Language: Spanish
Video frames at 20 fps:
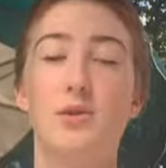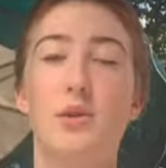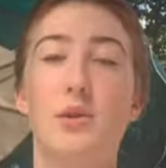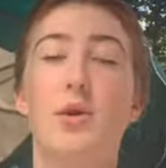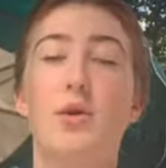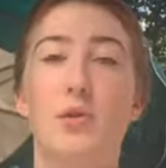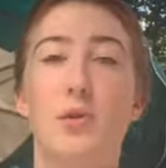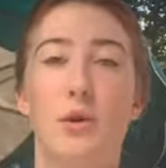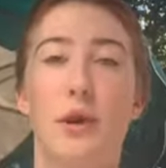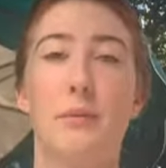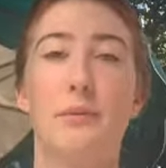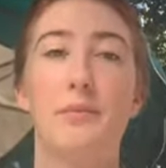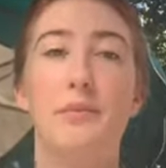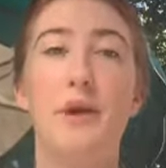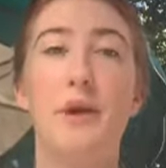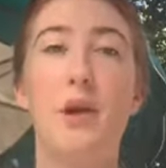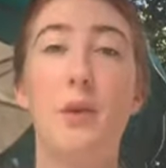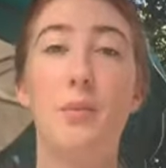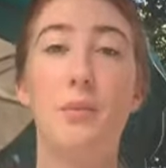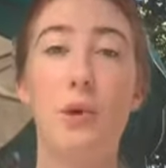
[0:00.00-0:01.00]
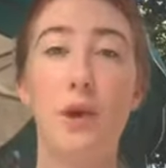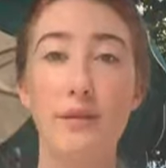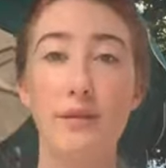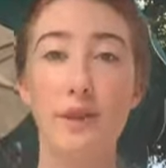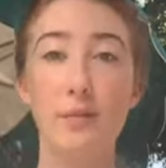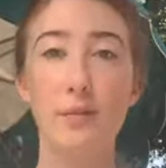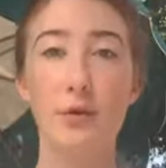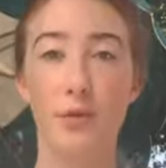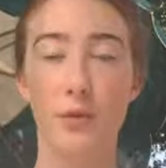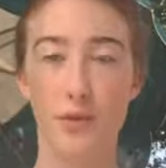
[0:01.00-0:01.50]
puede marcar directamente a
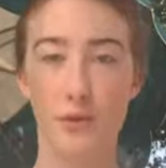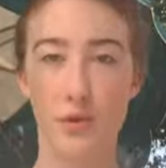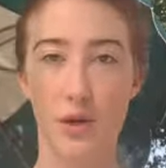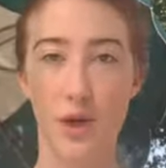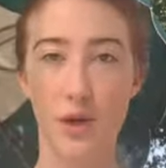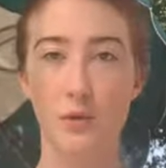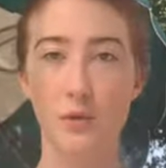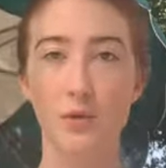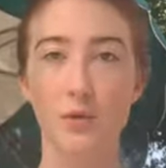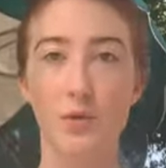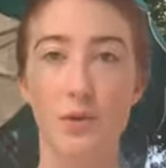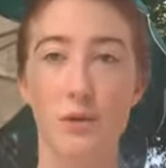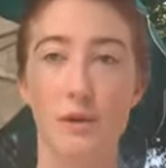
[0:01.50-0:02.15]
Protección Civil